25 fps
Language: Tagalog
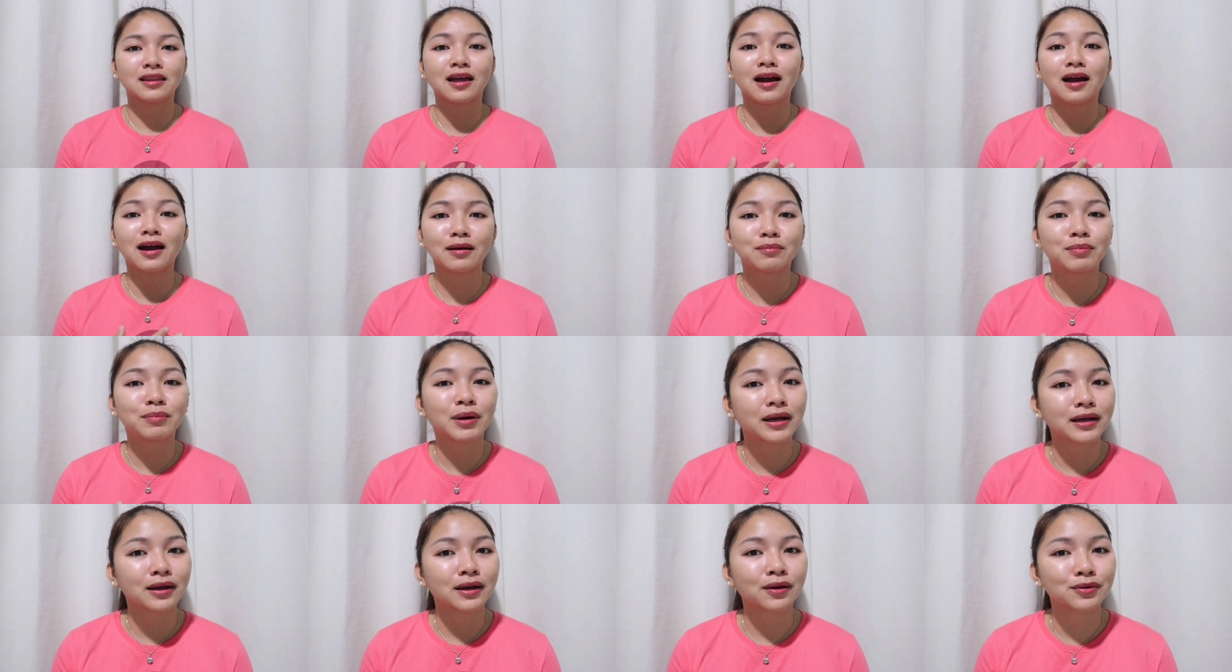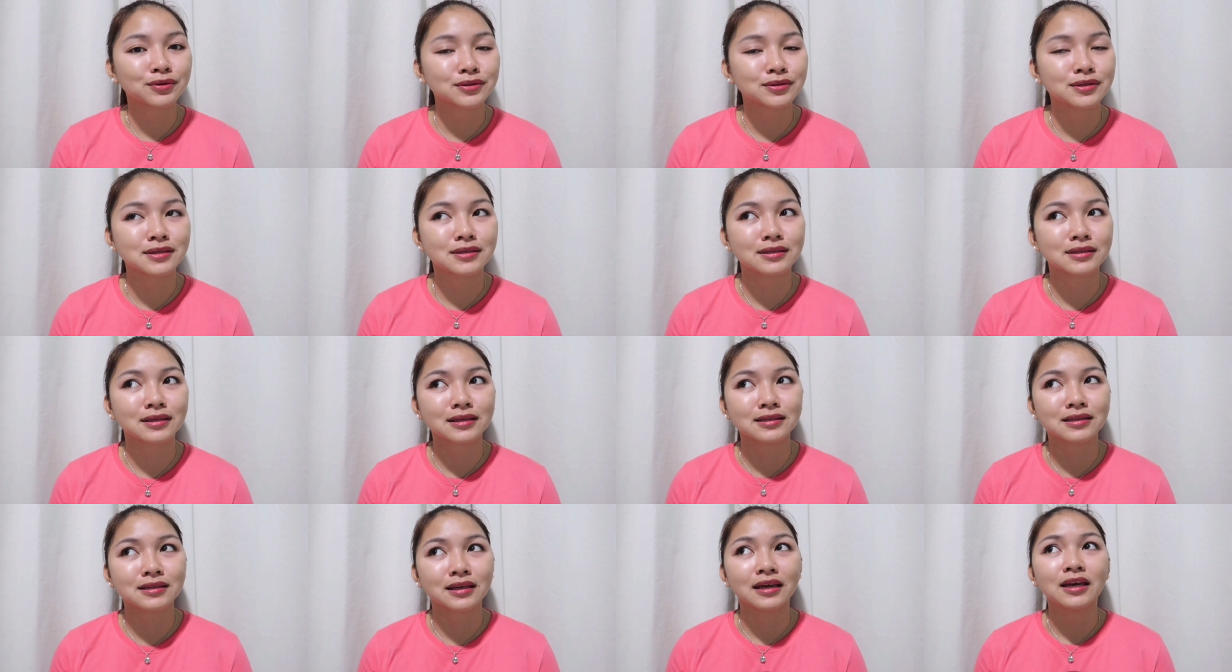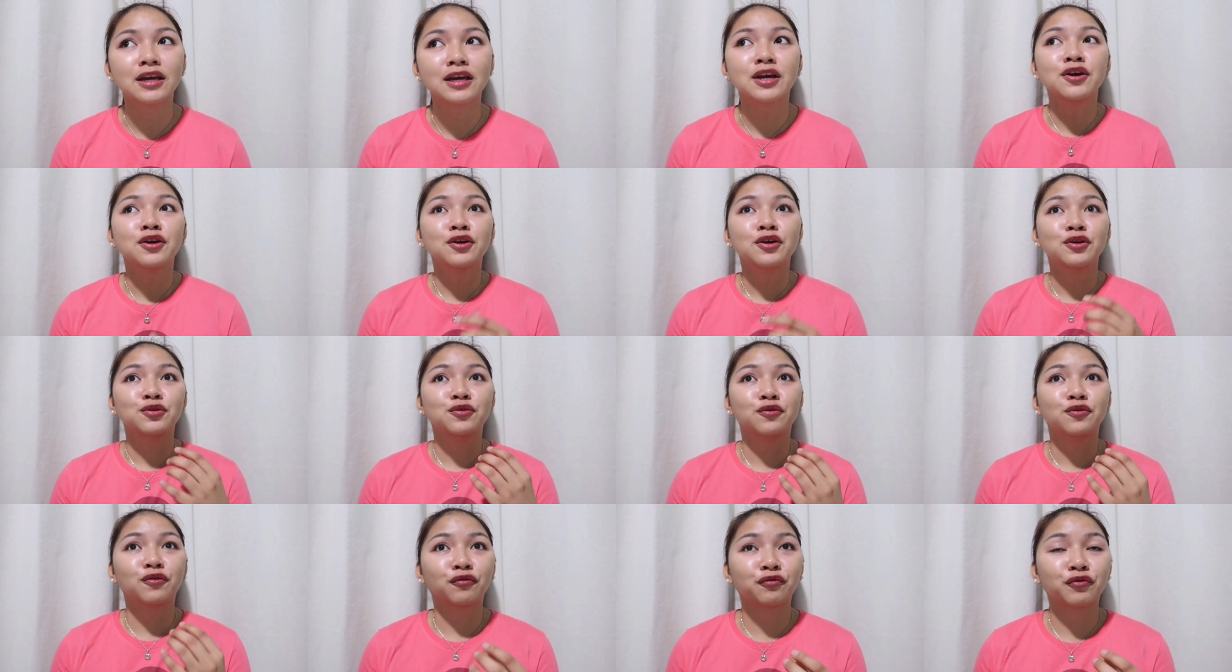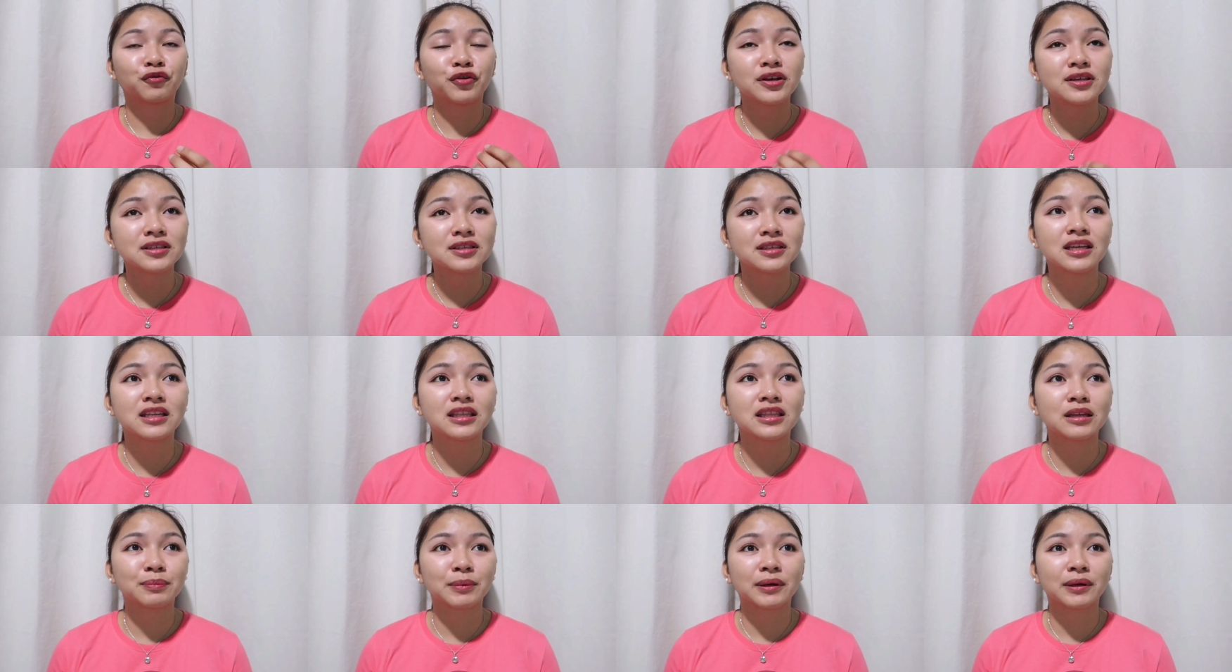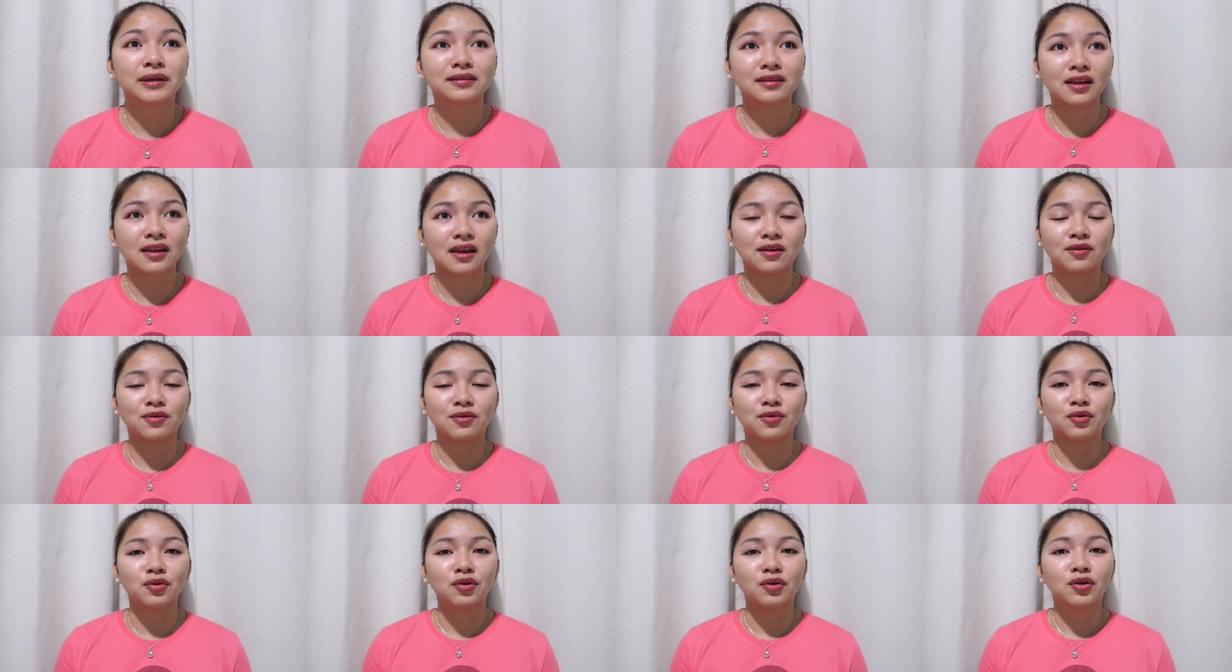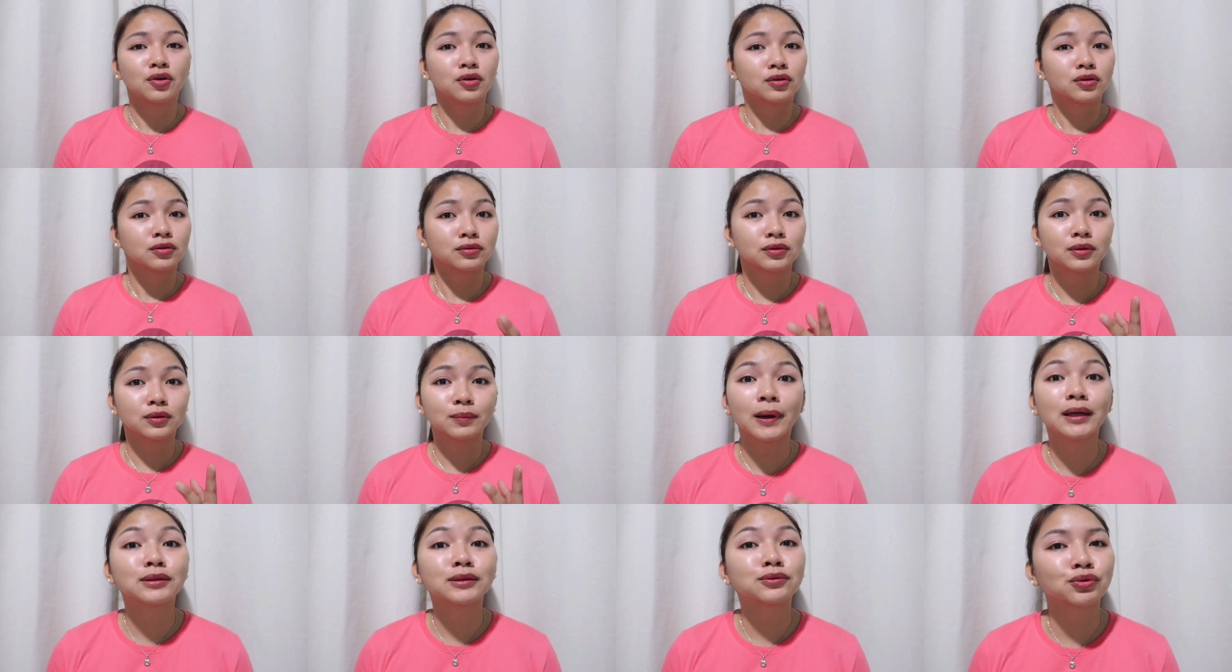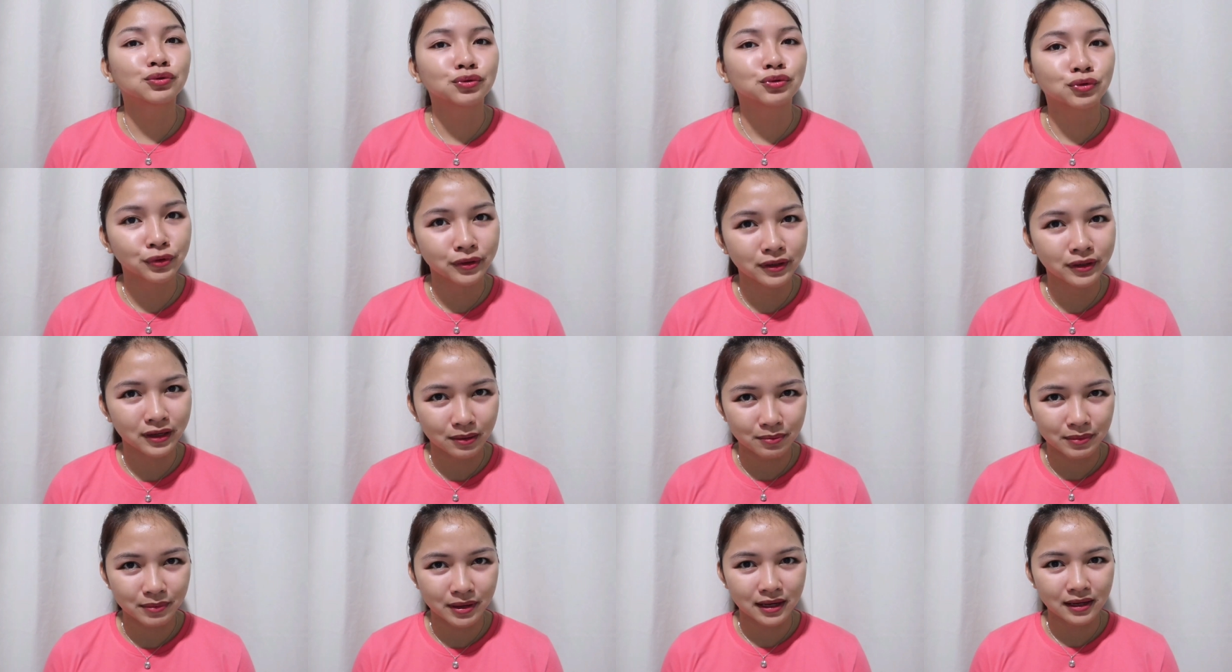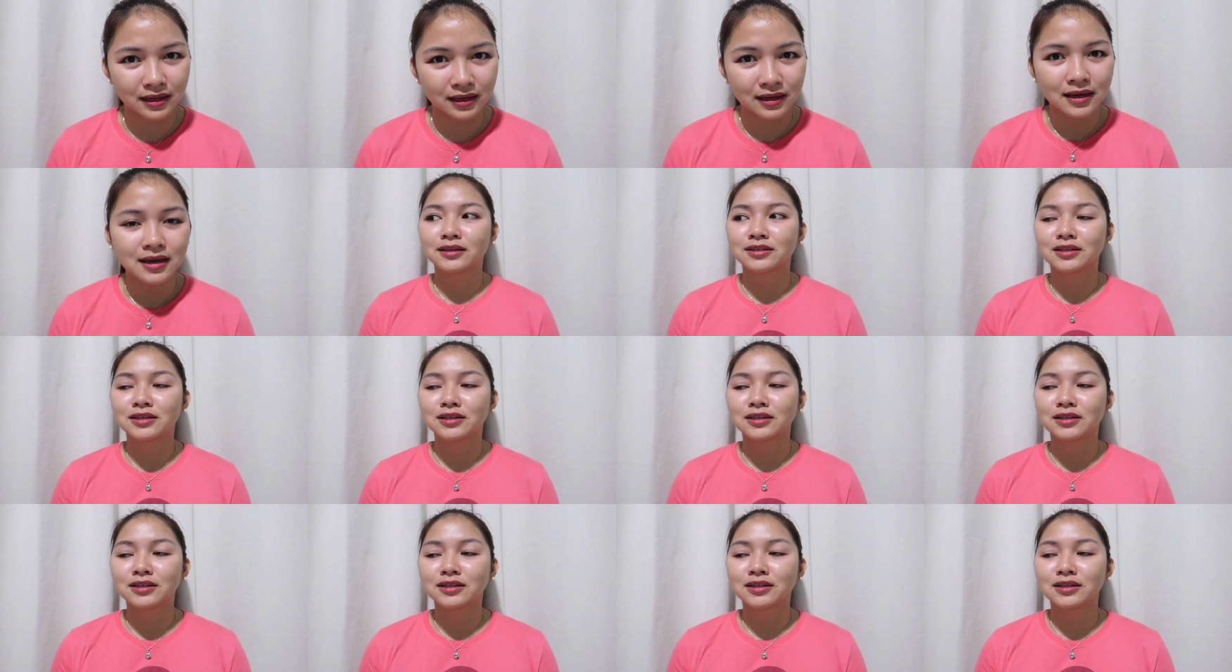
Kinakabahan ako sis kasi yung first day na pag-take ko, magtutour kami.